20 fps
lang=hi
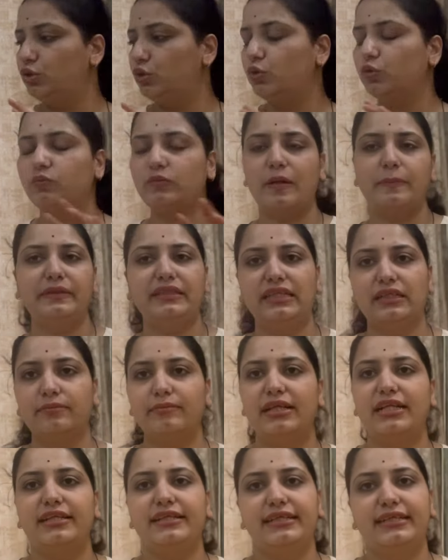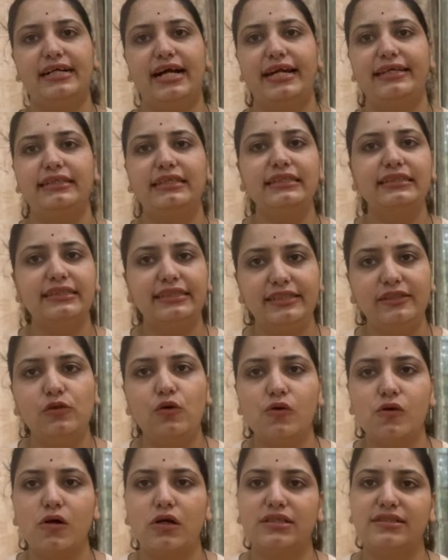जो अभी तक मैंने दिखाए ना
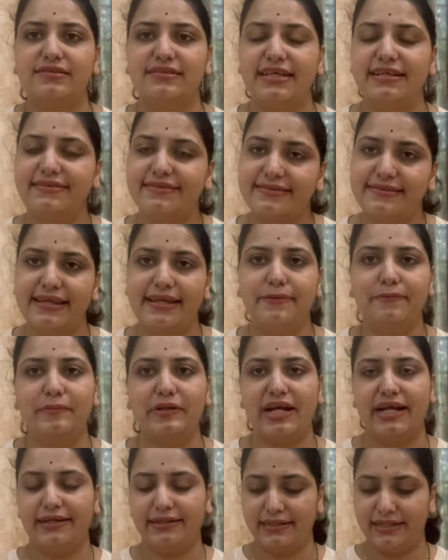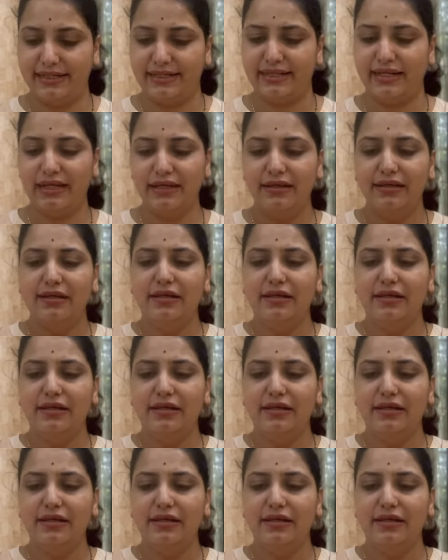तीनों कॉट सेट सेम ब्रांड के हैं